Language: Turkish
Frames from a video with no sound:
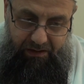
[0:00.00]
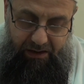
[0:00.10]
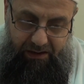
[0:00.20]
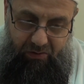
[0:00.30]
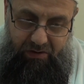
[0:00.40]

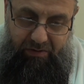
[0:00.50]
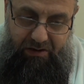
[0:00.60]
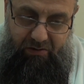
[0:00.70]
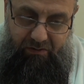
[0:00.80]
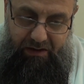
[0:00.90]
Daha ne usta
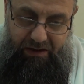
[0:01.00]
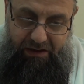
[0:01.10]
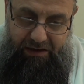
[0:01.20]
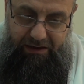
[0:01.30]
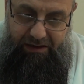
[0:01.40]
benziyor?
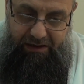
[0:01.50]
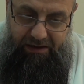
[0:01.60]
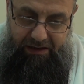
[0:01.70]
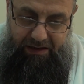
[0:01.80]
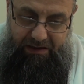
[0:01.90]

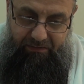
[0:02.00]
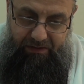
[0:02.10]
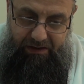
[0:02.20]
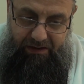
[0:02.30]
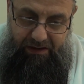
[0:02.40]
Kılleti
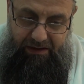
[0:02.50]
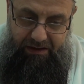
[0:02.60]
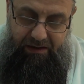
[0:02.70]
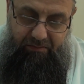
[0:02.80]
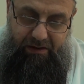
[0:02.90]
hasfi
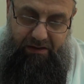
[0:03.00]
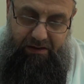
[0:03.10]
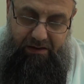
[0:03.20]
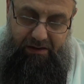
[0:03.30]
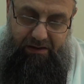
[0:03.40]
ehadihima.
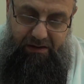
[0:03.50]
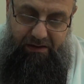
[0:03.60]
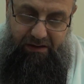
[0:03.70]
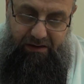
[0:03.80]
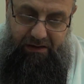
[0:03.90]

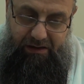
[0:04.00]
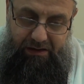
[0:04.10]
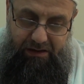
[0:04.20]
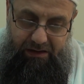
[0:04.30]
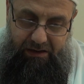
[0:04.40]

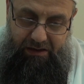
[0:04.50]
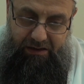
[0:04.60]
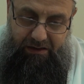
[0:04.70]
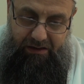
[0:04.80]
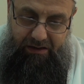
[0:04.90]
Kıllet,
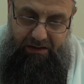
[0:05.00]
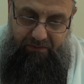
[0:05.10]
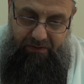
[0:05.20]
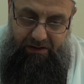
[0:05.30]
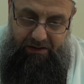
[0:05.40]
azlık,
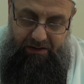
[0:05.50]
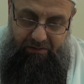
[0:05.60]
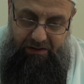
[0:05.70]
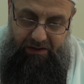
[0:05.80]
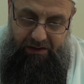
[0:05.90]
hasfi,
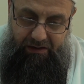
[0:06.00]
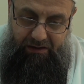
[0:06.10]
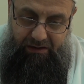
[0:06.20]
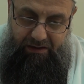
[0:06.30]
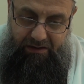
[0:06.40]
hadima, tekinin
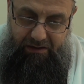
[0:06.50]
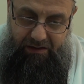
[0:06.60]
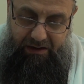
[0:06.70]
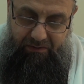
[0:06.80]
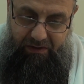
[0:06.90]
az,
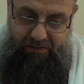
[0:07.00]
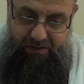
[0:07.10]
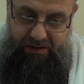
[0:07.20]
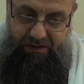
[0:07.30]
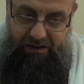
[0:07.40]

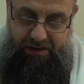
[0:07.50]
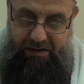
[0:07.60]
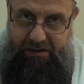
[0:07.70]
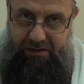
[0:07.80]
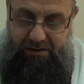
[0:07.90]
hasfedilmesinin
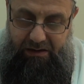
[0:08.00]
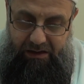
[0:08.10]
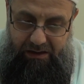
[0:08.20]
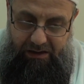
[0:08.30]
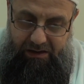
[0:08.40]

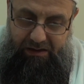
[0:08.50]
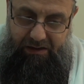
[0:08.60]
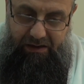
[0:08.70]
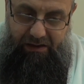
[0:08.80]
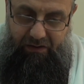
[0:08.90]
azlığında
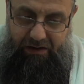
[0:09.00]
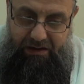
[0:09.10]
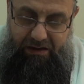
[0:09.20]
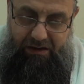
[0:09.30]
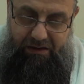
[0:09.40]
ne, fakat
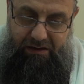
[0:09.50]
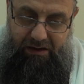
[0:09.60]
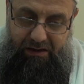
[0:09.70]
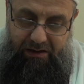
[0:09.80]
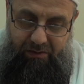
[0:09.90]
sadece
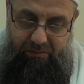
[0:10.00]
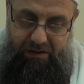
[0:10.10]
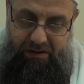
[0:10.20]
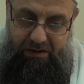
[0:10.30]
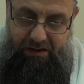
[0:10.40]
tekin
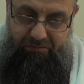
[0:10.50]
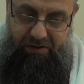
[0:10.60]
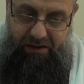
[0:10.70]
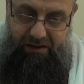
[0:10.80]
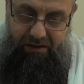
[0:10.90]
hasfedilmesi neyle?
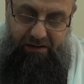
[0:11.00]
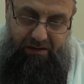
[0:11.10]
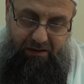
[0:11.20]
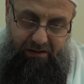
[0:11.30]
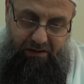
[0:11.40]
Biha,
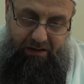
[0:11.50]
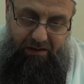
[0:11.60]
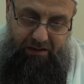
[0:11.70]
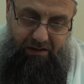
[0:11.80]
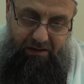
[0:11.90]

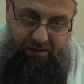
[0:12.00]
karneyle.